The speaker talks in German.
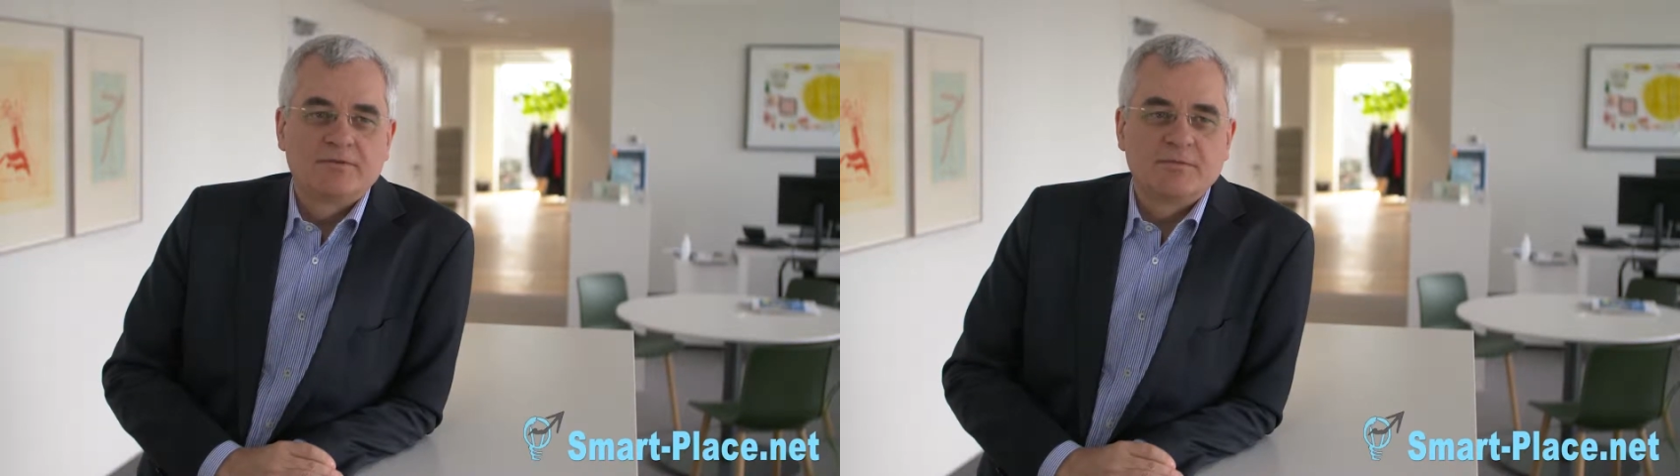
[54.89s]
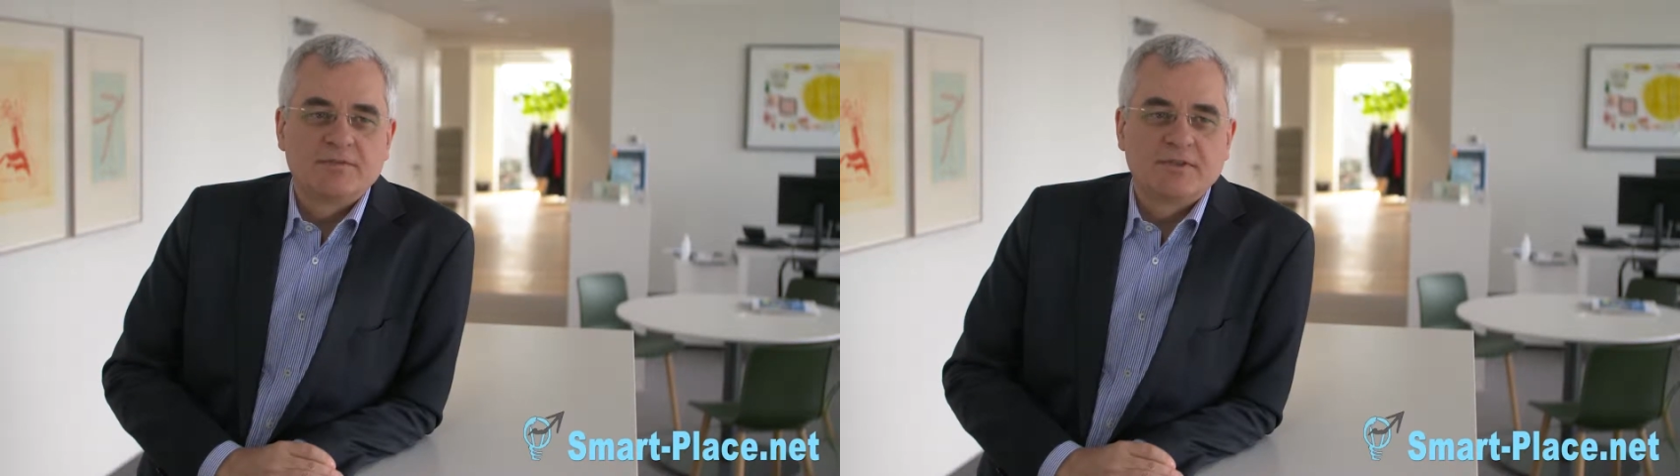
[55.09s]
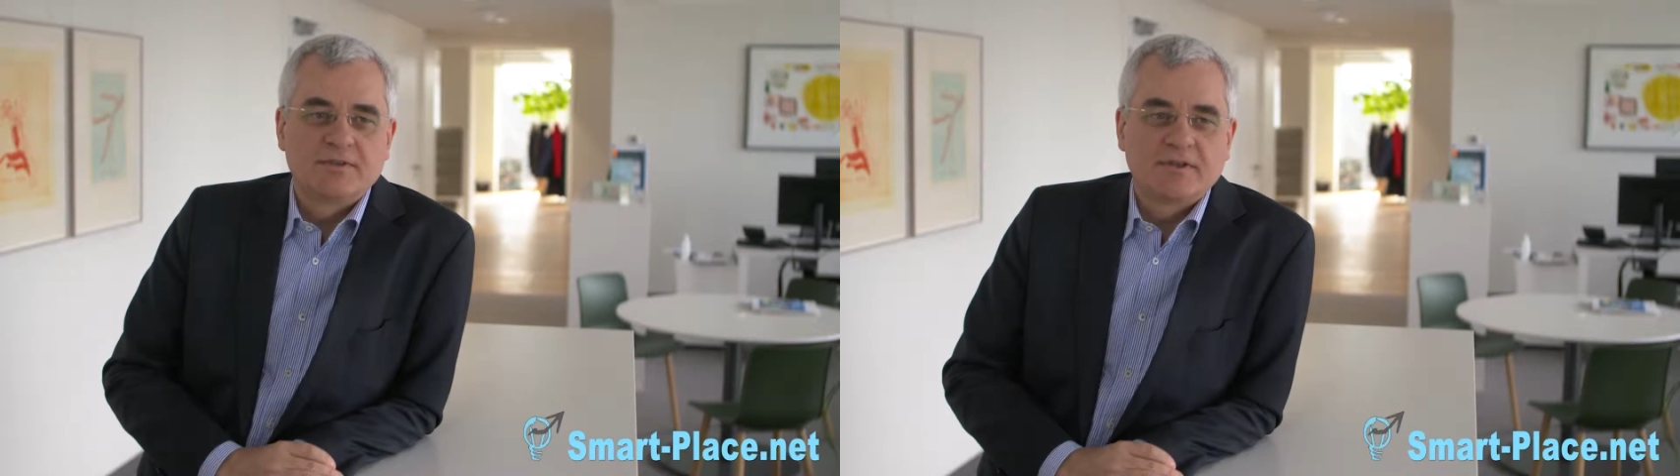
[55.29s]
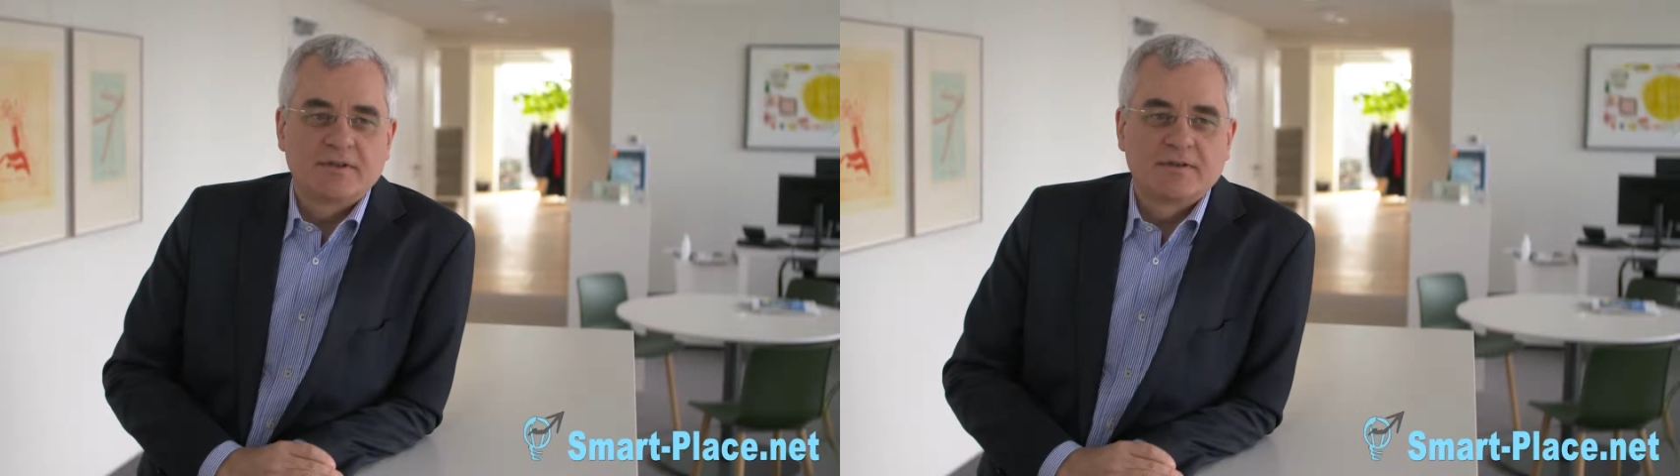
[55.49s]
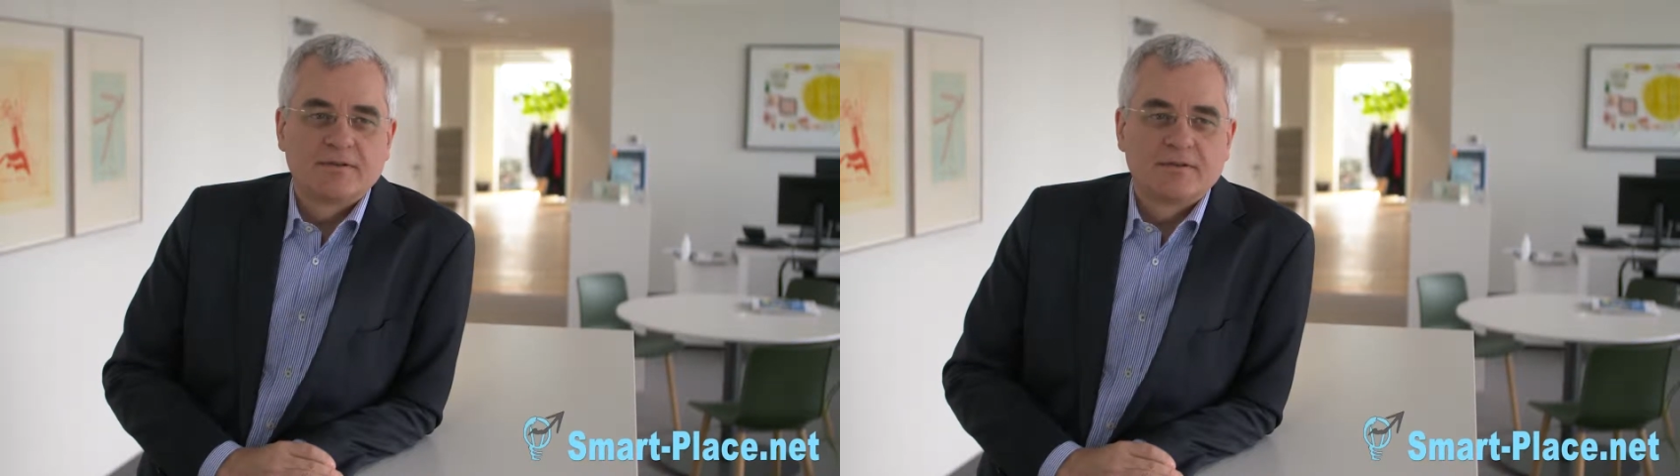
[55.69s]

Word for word: zu besichtigen.